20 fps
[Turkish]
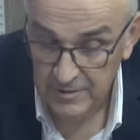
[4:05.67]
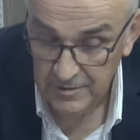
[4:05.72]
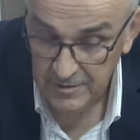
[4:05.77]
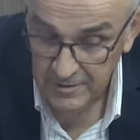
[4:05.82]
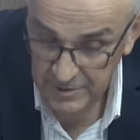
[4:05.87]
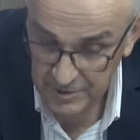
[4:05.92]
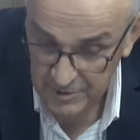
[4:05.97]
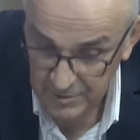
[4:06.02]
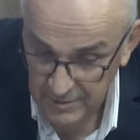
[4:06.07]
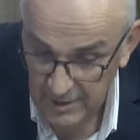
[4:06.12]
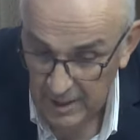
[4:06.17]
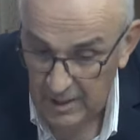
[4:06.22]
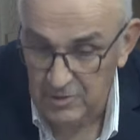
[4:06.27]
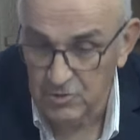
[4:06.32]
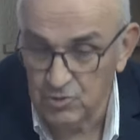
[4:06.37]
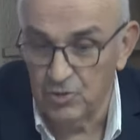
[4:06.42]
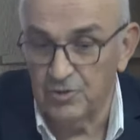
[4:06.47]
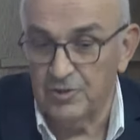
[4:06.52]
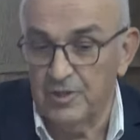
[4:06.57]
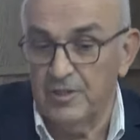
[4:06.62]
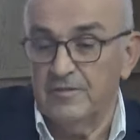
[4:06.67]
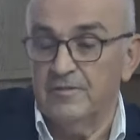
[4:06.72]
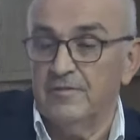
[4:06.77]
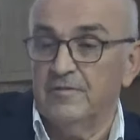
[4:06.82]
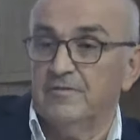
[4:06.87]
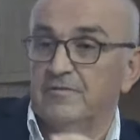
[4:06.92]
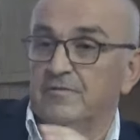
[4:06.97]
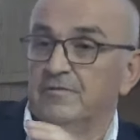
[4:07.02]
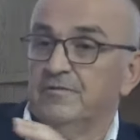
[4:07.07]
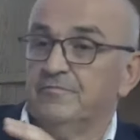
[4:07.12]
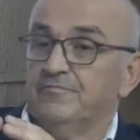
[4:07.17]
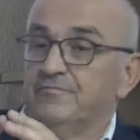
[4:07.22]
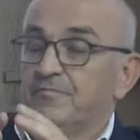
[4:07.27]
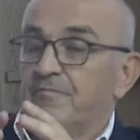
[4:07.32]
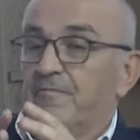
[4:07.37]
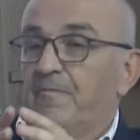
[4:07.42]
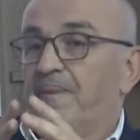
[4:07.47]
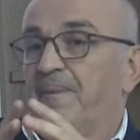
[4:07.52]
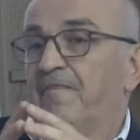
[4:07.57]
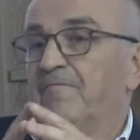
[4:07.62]
Şimdi daha sonra
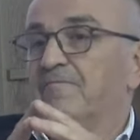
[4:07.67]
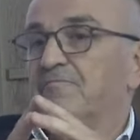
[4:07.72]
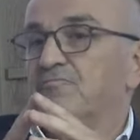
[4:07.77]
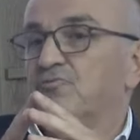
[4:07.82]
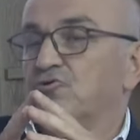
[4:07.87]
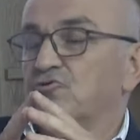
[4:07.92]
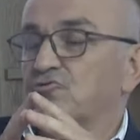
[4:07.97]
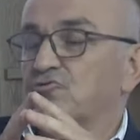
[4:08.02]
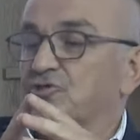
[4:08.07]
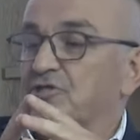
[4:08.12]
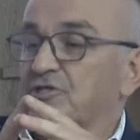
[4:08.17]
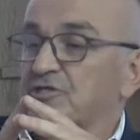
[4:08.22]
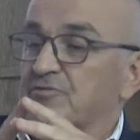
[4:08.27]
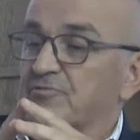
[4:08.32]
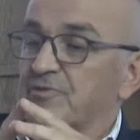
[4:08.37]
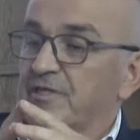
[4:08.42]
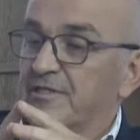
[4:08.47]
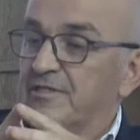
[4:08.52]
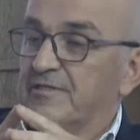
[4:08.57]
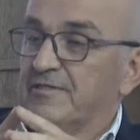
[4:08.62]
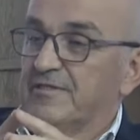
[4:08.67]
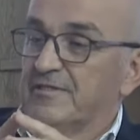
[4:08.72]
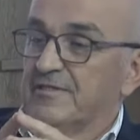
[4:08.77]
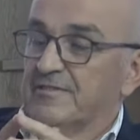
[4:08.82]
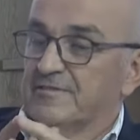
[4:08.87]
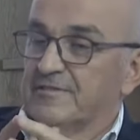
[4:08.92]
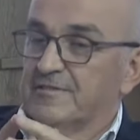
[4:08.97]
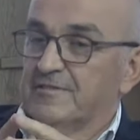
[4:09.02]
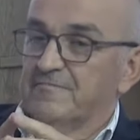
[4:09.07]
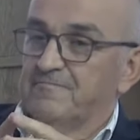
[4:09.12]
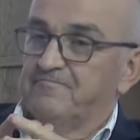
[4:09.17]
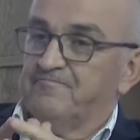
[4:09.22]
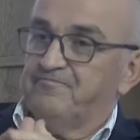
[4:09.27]
Büyükşehir Belediyesi